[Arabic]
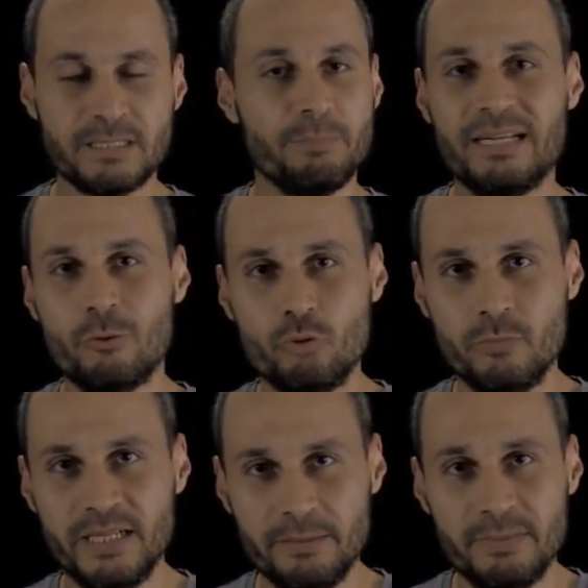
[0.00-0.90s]
طب
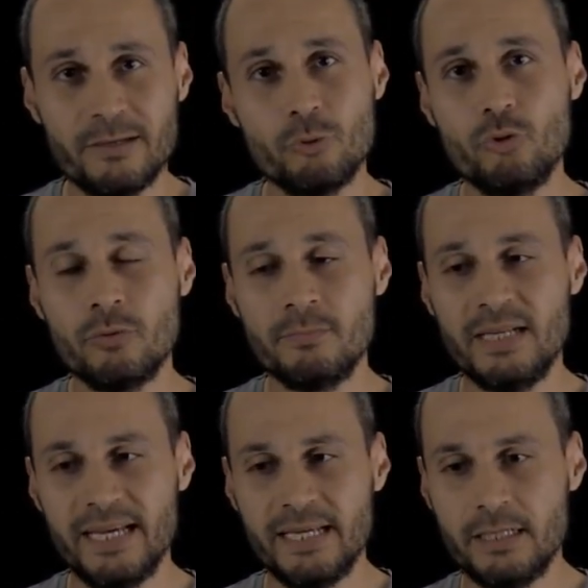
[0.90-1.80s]
بناخدهم ليه؟ بناخدهم
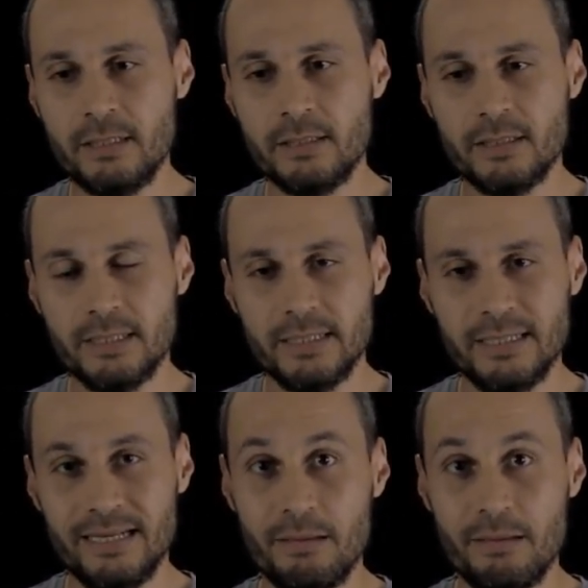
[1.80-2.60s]
لأن آه،